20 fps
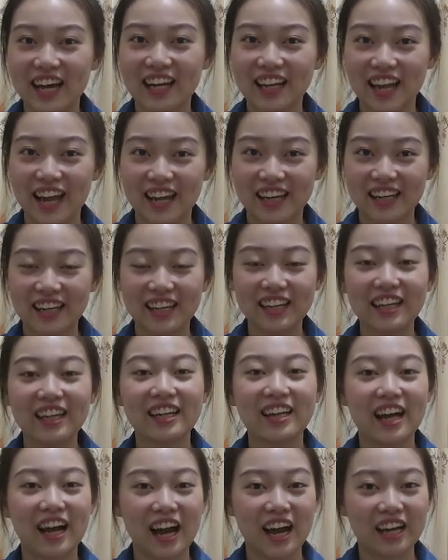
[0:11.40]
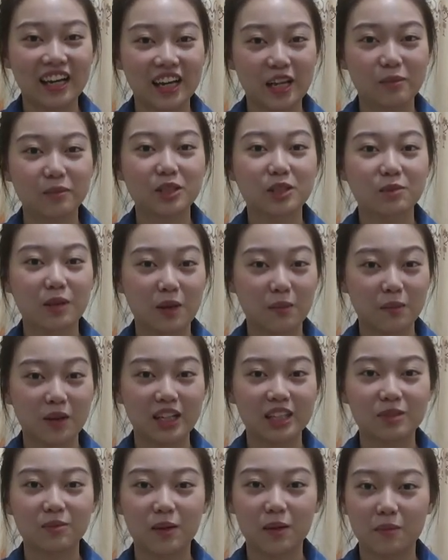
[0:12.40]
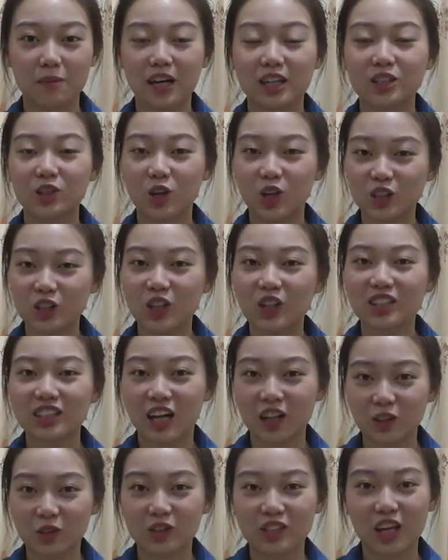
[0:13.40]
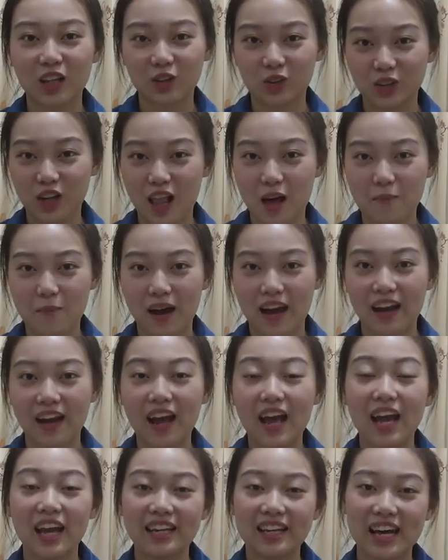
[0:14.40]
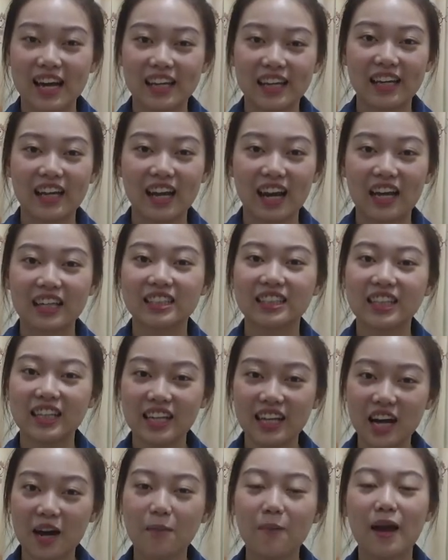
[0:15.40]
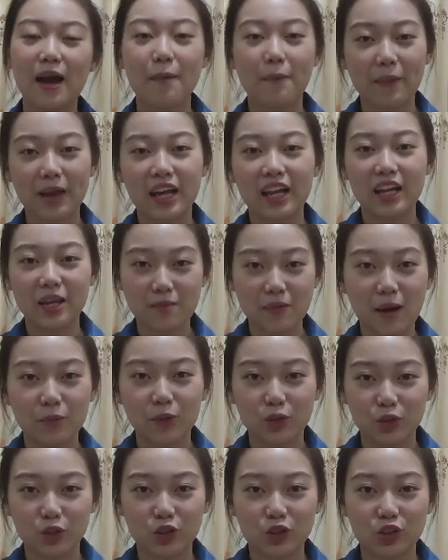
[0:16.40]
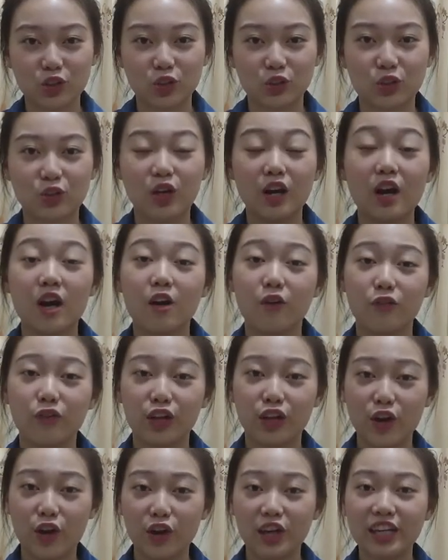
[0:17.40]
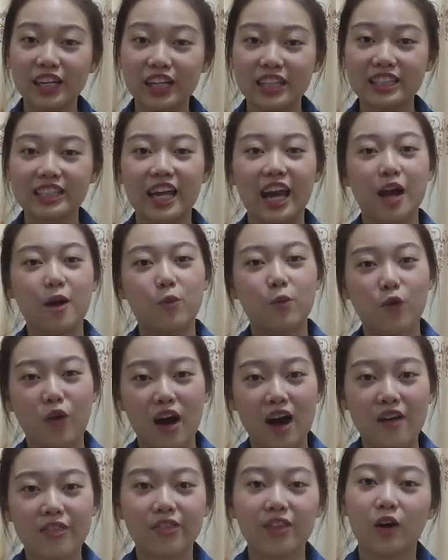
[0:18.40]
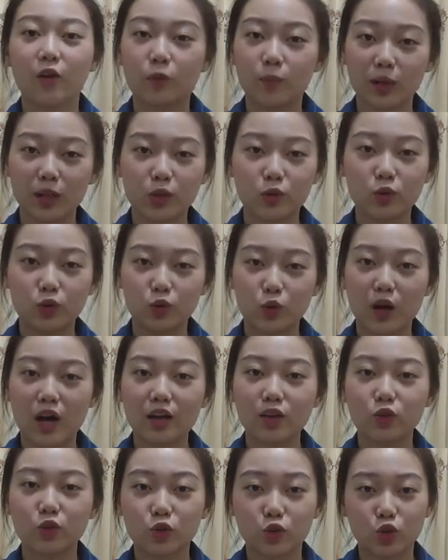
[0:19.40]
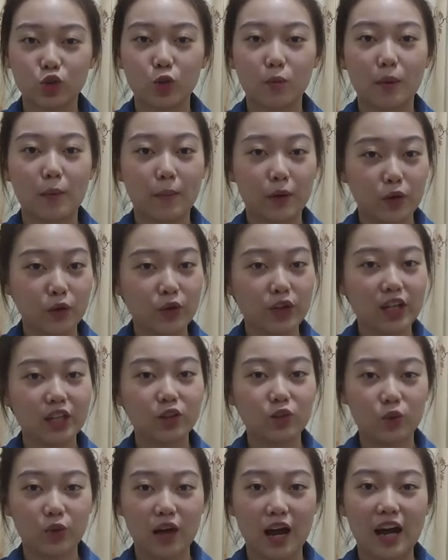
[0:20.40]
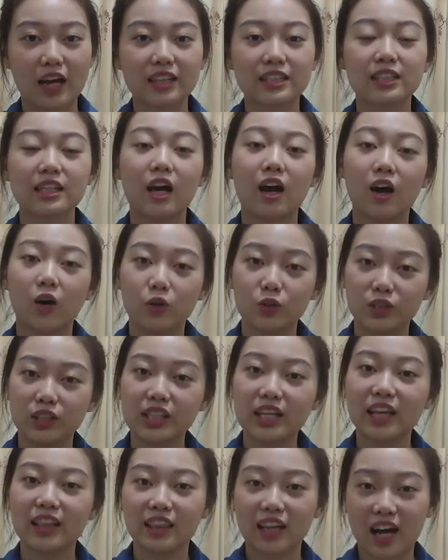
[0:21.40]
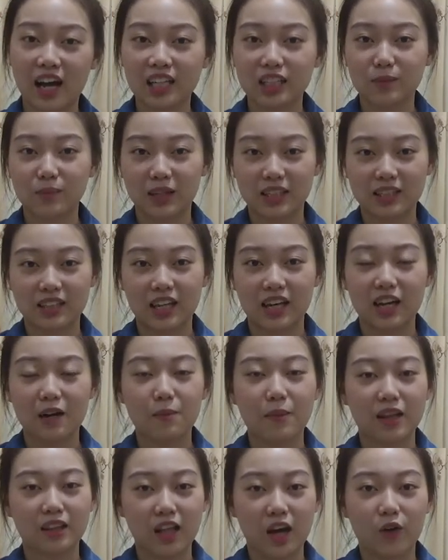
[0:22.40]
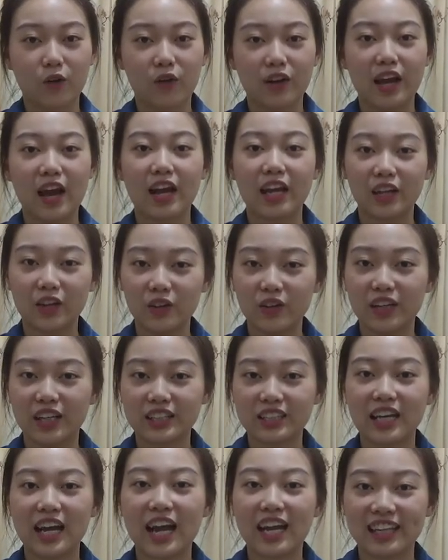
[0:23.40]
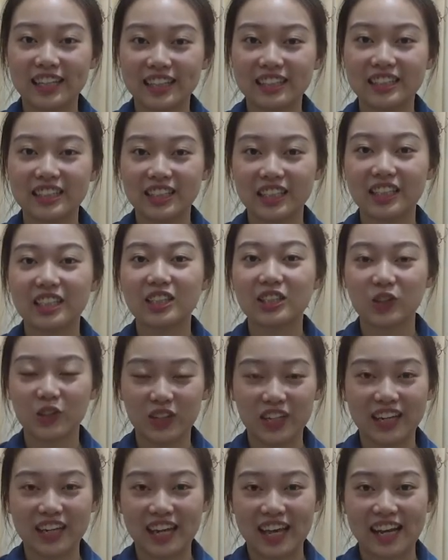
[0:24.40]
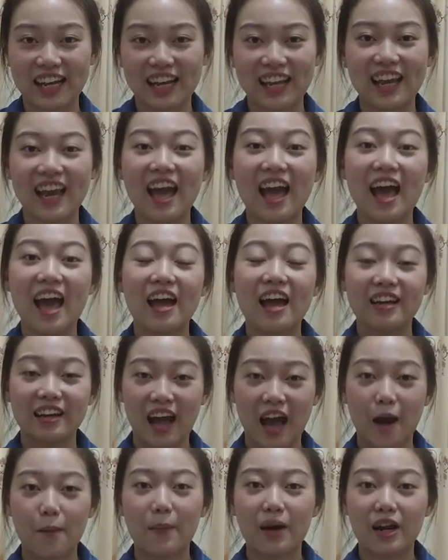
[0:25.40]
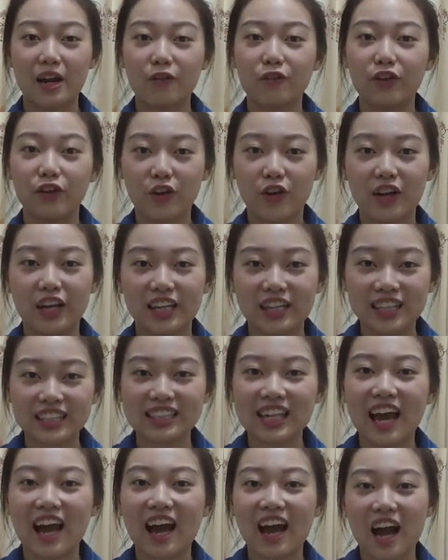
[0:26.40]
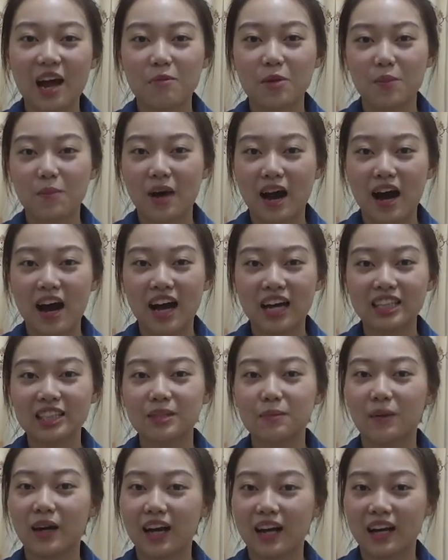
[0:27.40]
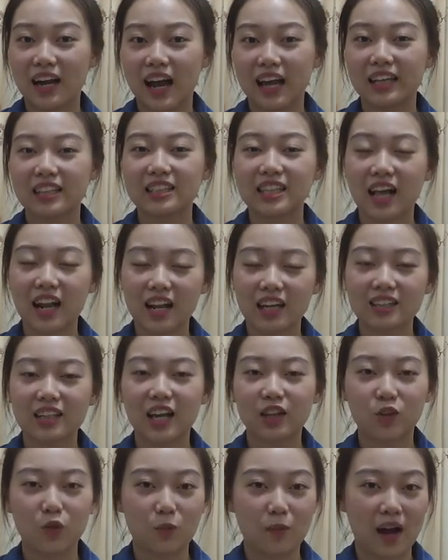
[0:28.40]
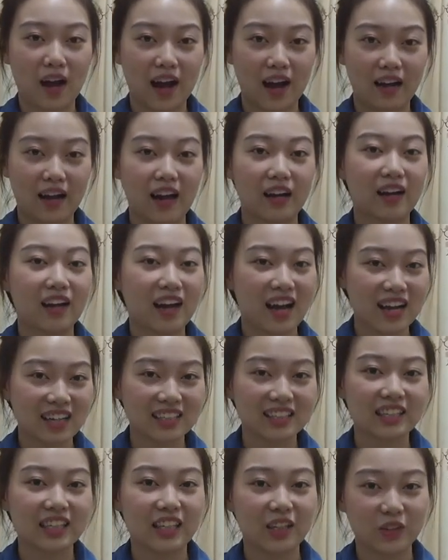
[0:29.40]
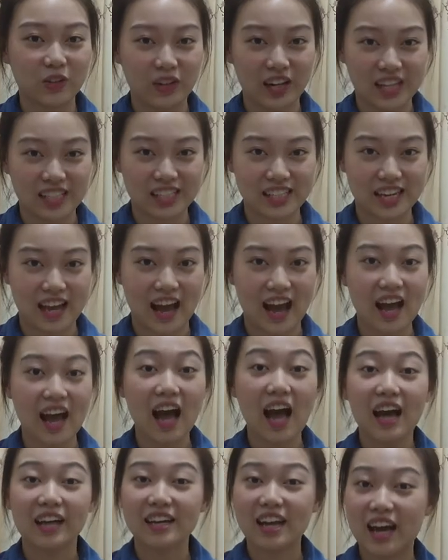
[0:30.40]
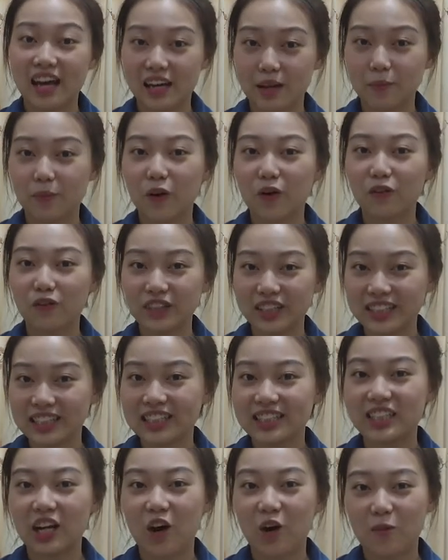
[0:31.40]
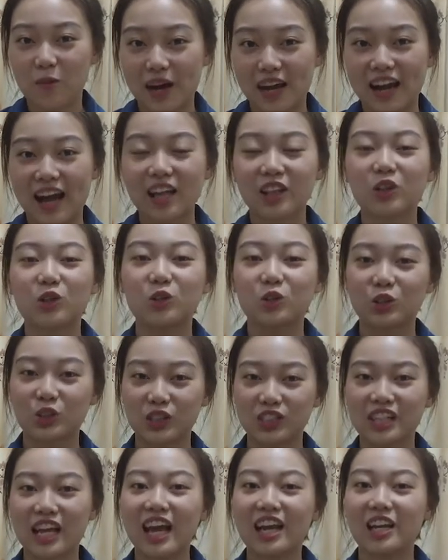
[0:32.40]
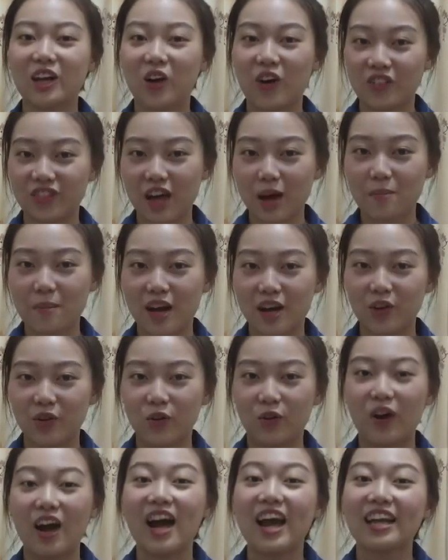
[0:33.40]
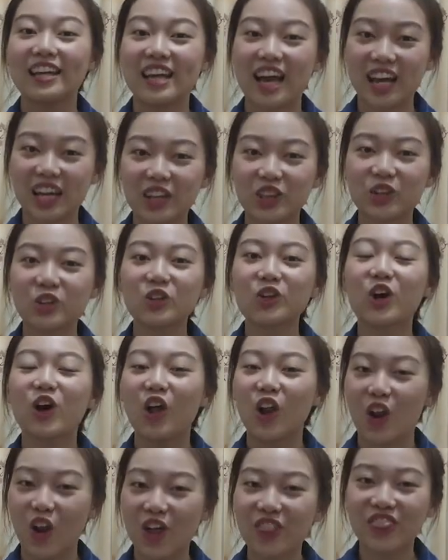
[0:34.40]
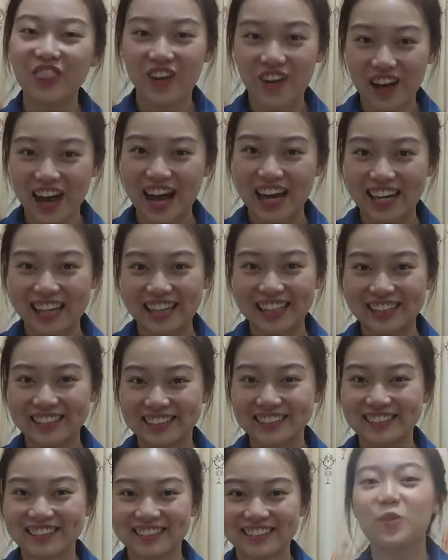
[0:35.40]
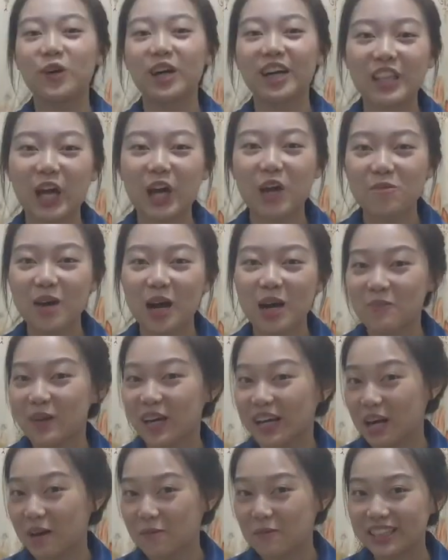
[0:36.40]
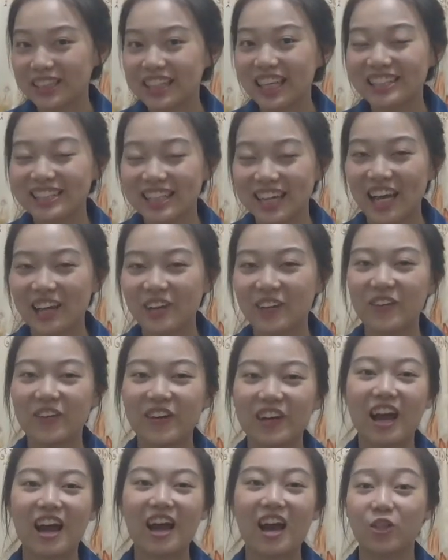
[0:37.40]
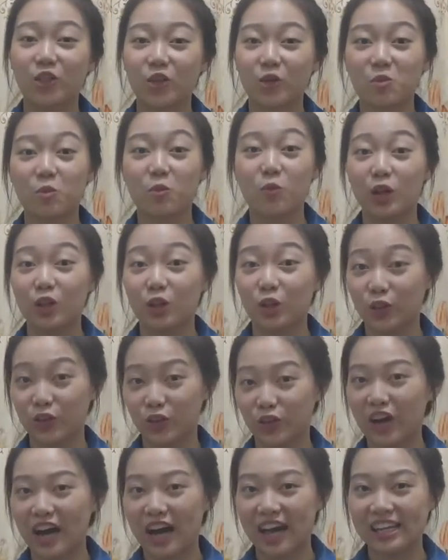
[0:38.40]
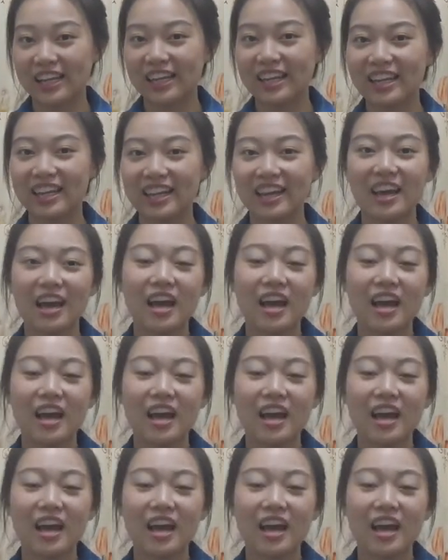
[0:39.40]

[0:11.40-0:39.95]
Aryani dengan NIM 1919018 dari kelas 3 PAP 57. Video ini saya buat bertujuan untuk memenuhi tugas ujian tengah semester mata kuliah Indonesia Indigenous Culinary. Nah, pada video ini saya akan membahas mengenai salah satu makanan khas Indonesia dari Provinsi Jawa Barat, khususnya di kota Bandung, yaitu lontong kari mengetahui bahan-bahan apa saja yang digunakan untuk membuat lontong kari,